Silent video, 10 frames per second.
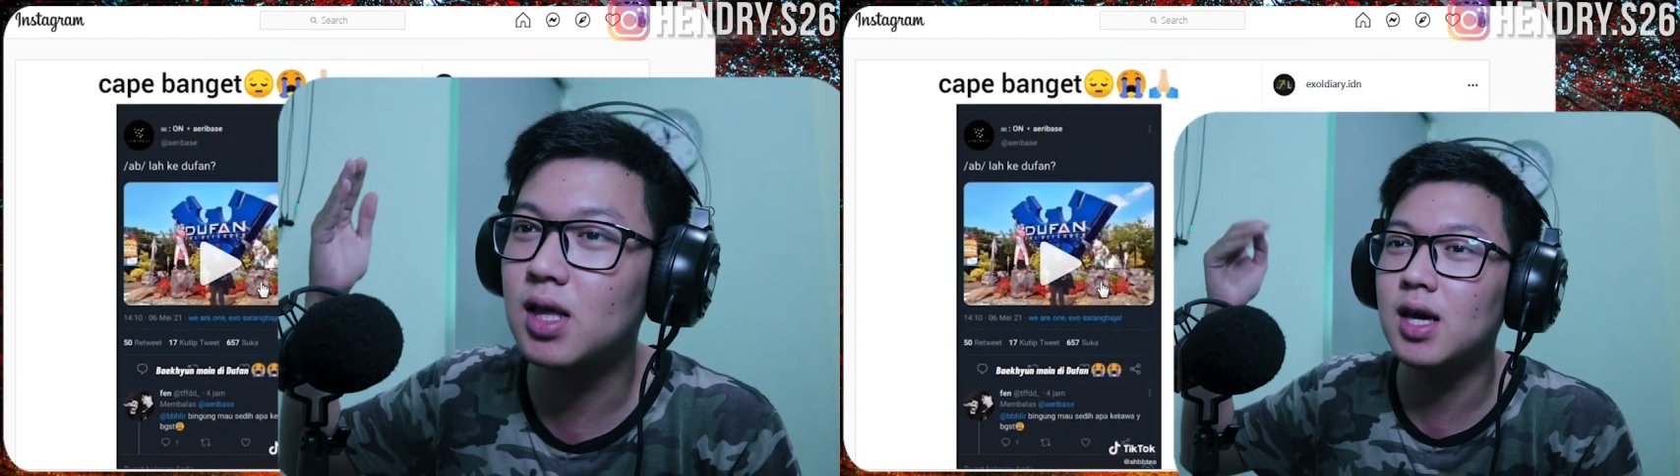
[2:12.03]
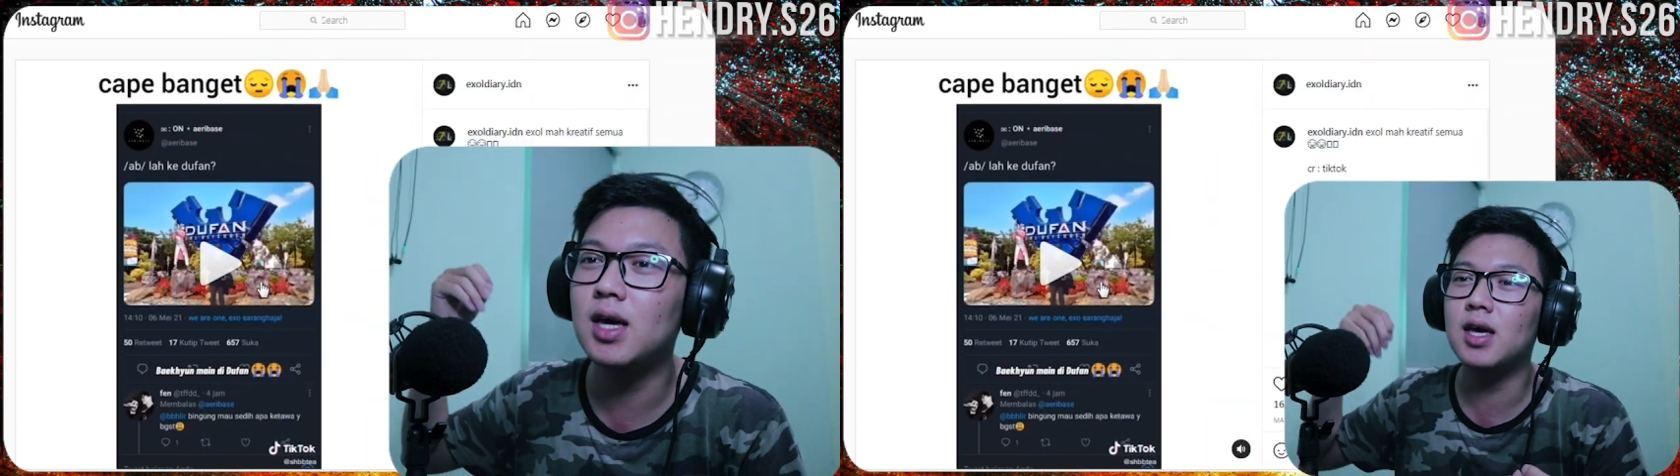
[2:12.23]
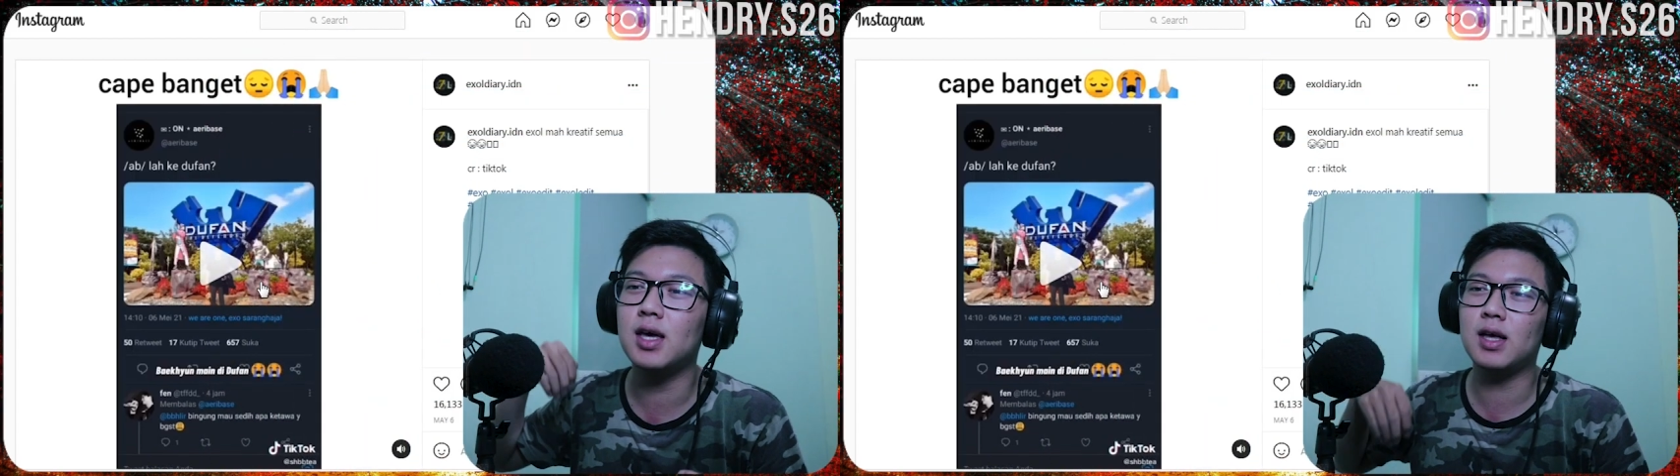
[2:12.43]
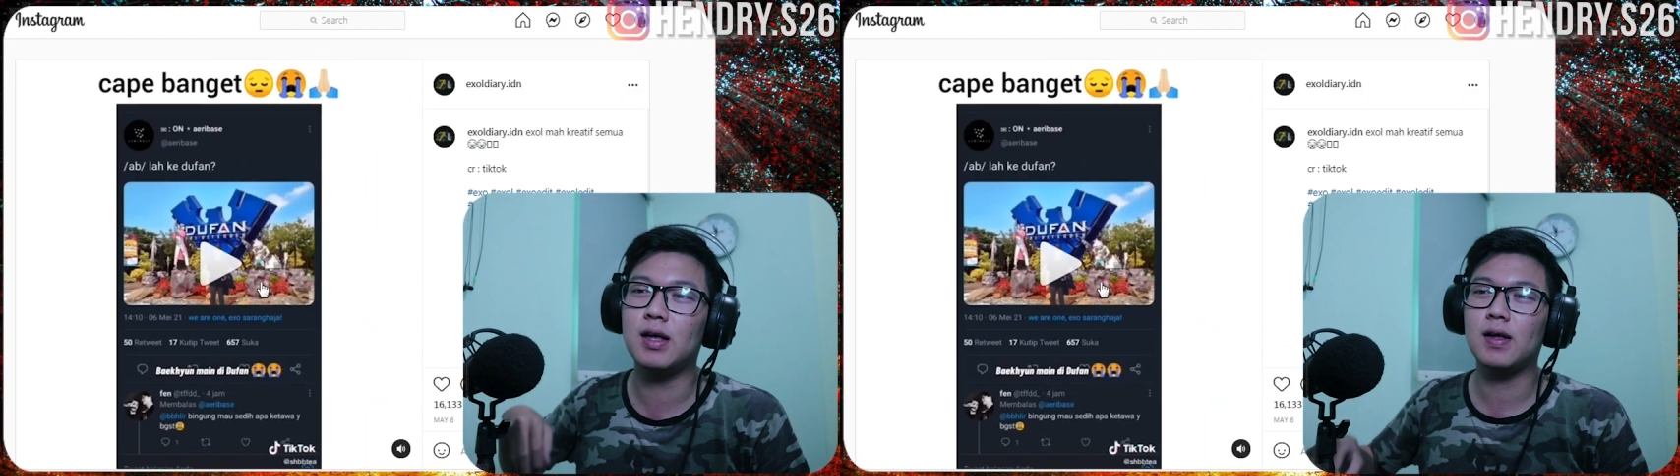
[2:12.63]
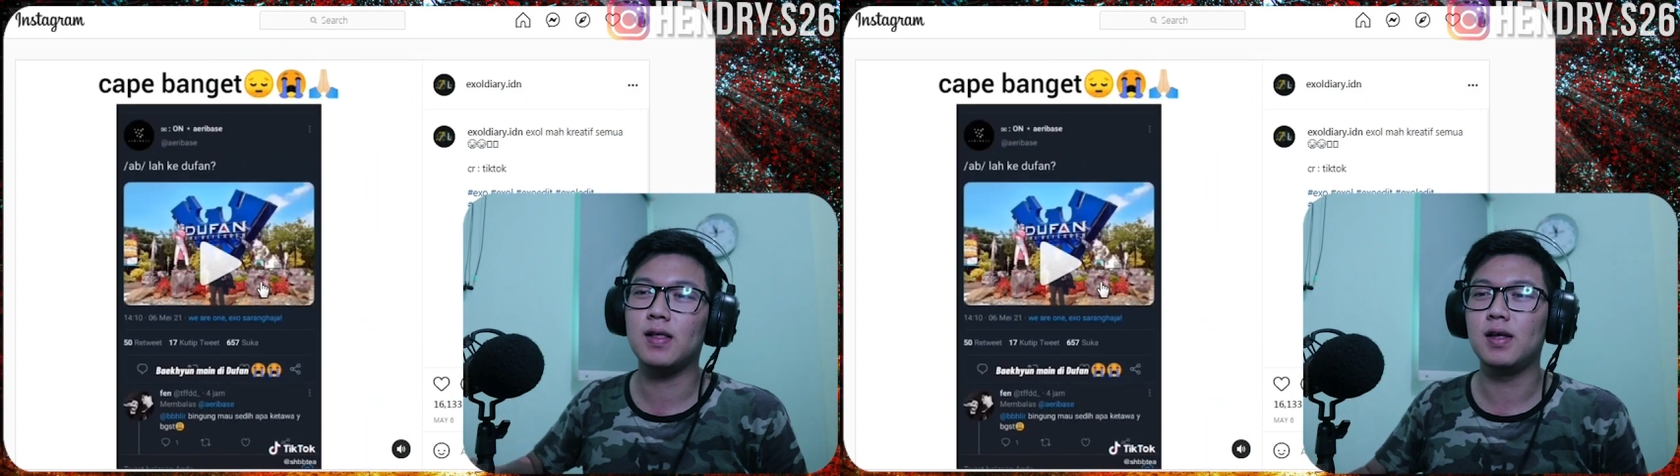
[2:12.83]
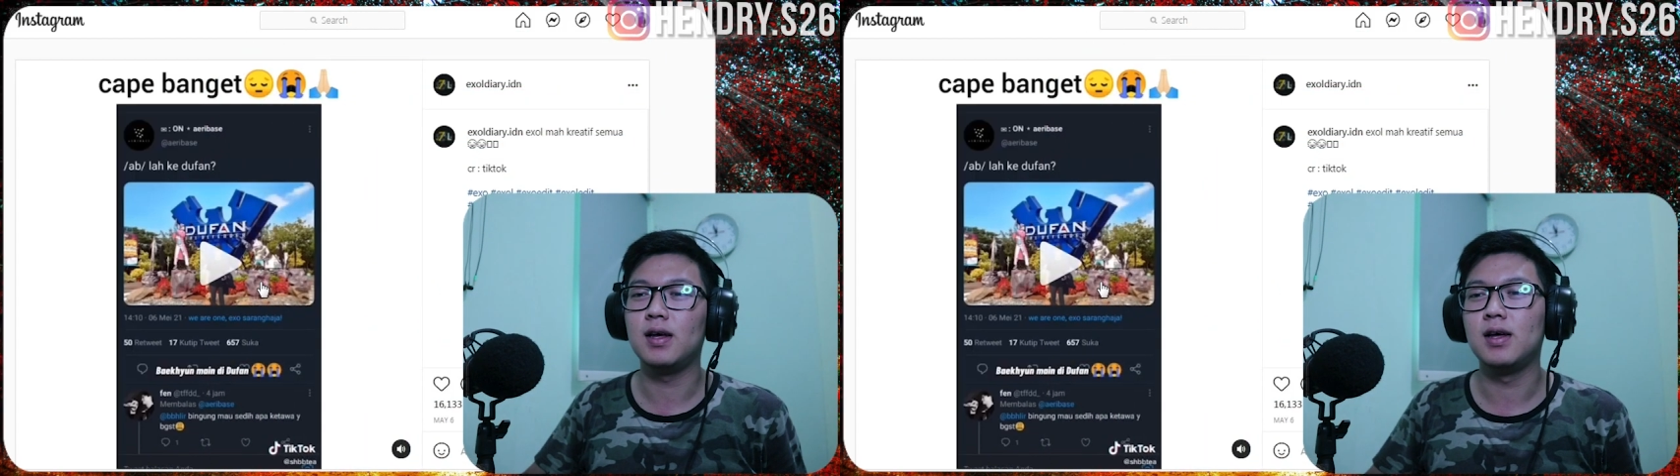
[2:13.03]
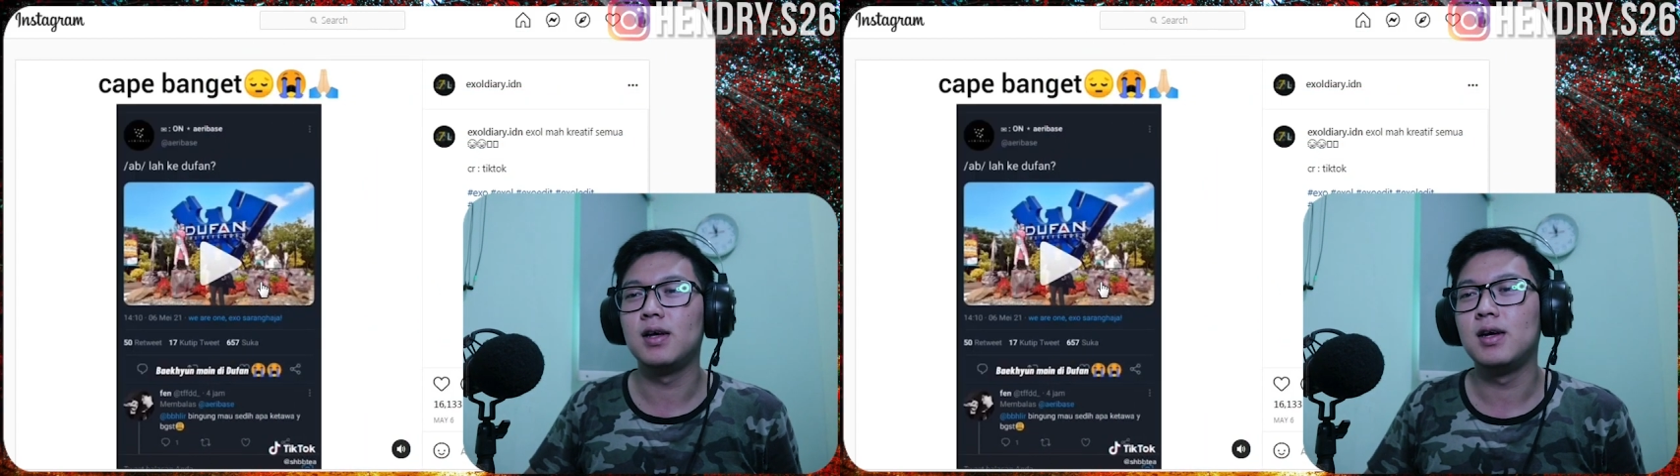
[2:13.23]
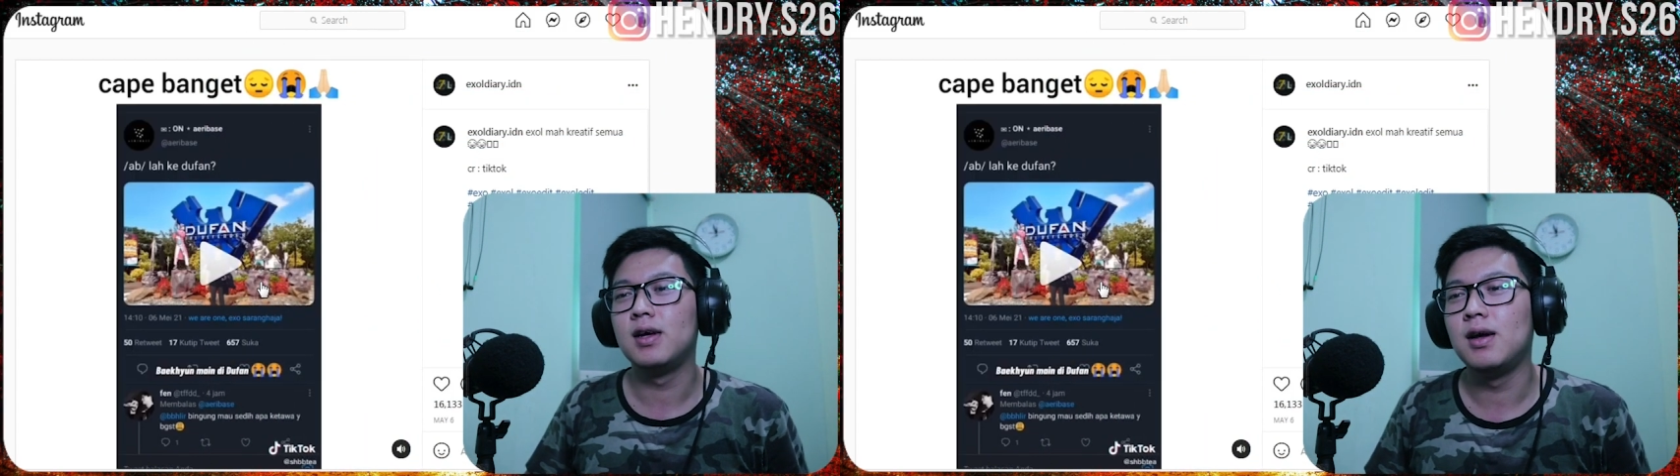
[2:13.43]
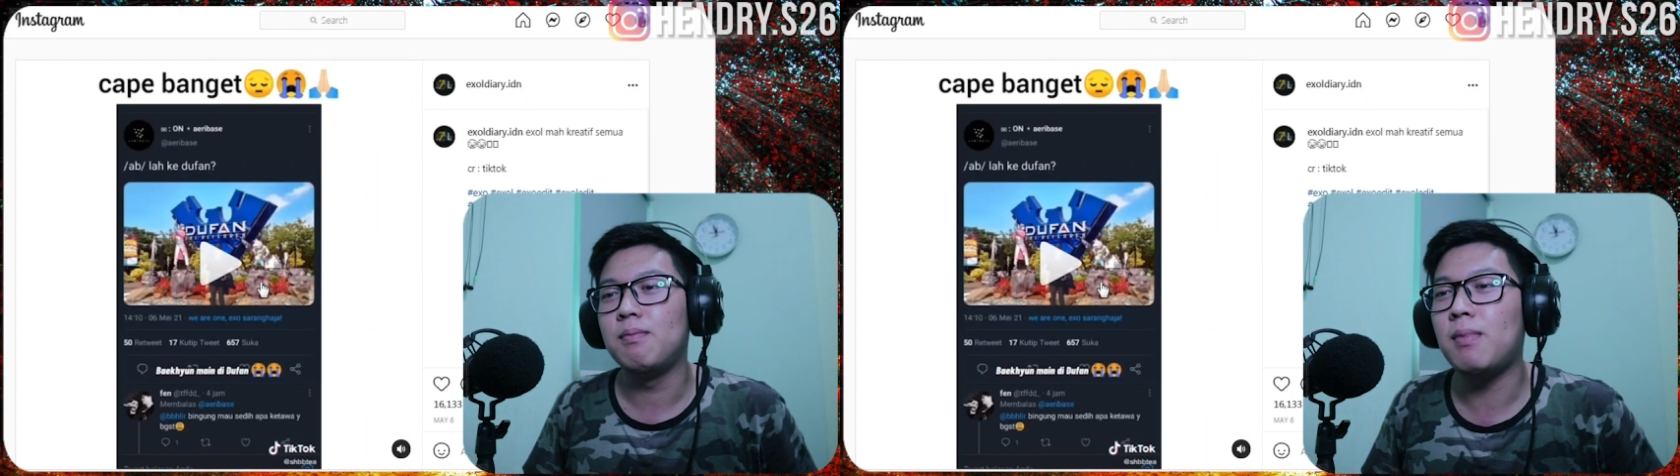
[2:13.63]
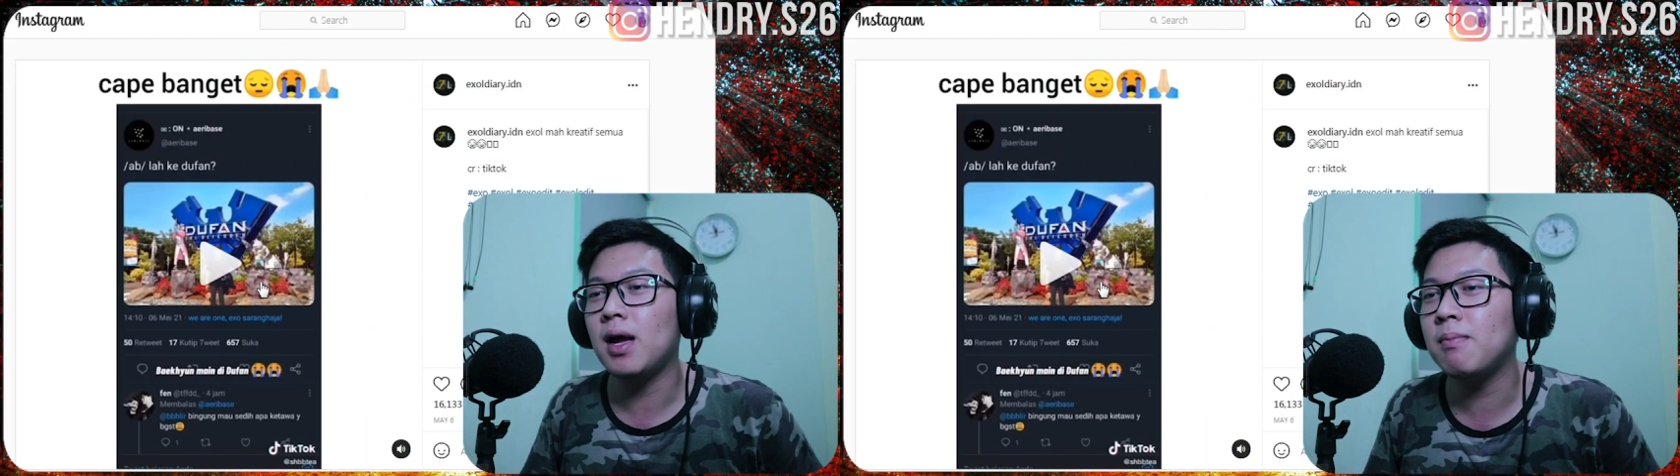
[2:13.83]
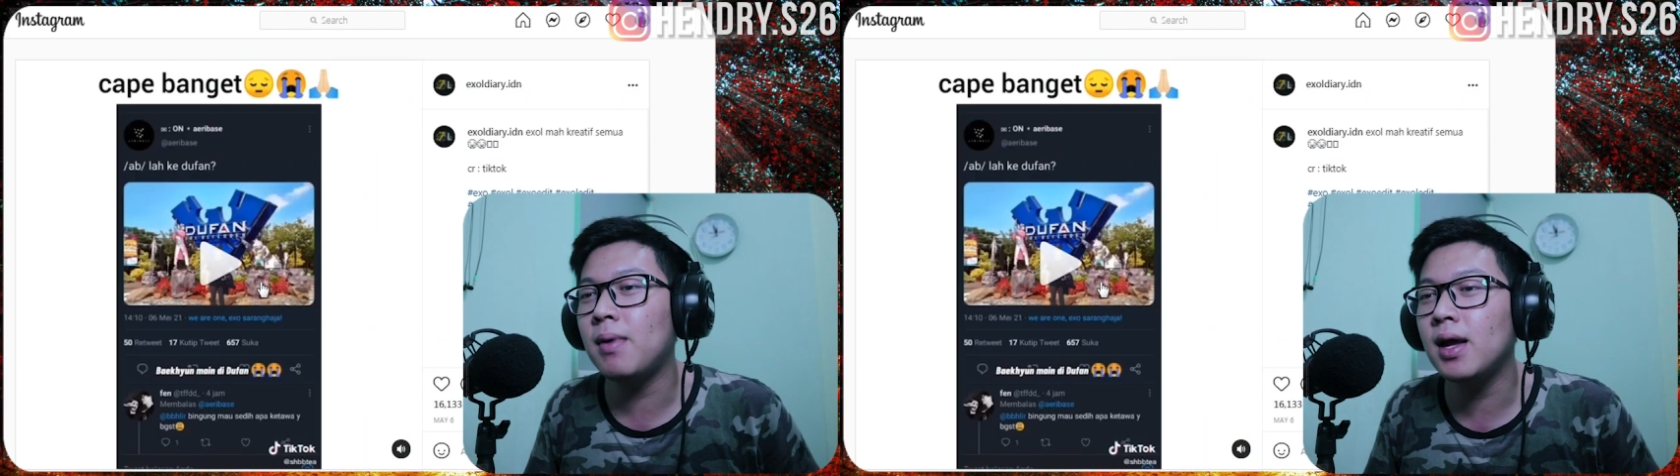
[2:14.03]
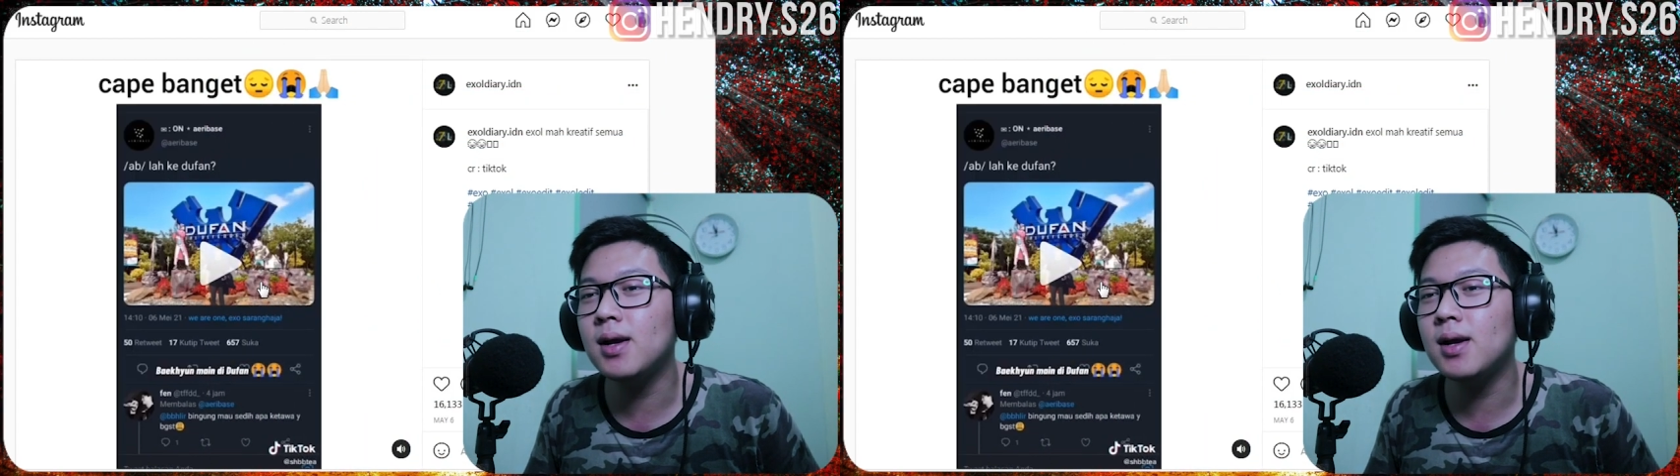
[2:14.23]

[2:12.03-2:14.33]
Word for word: ih main-main